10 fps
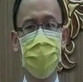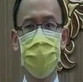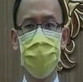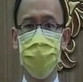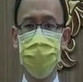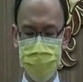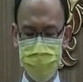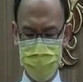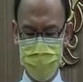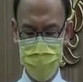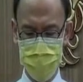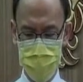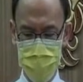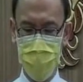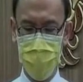也就是
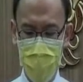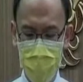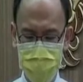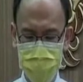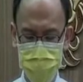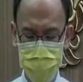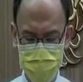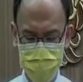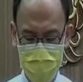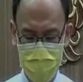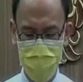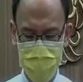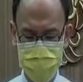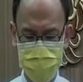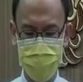我为了全台
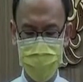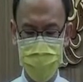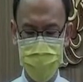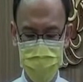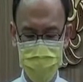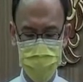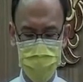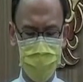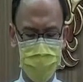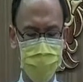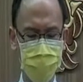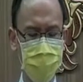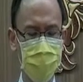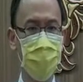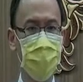湾省的民众们，
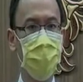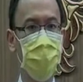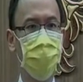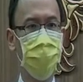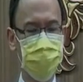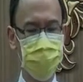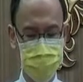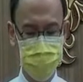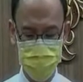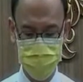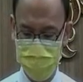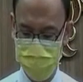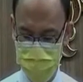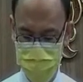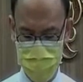我们守在
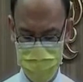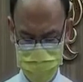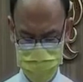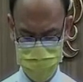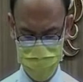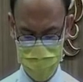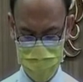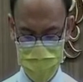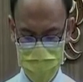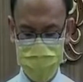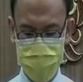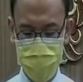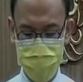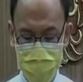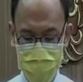医院，也
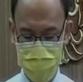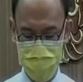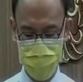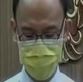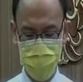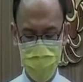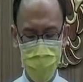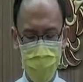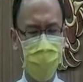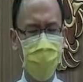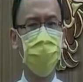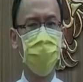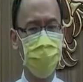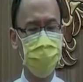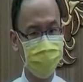期待你们为了
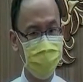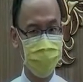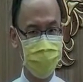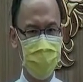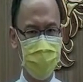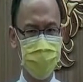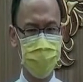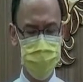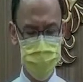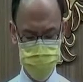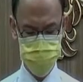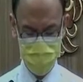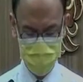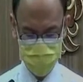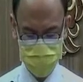我们大家，
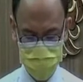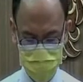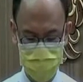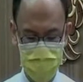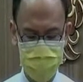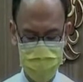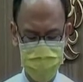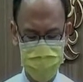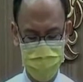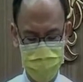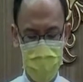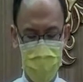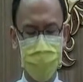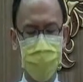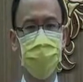能够守在自己的家
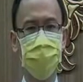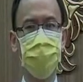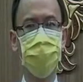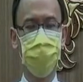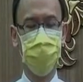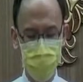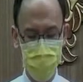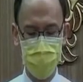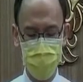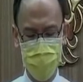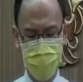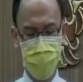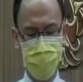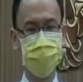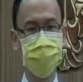里，不要乱跑。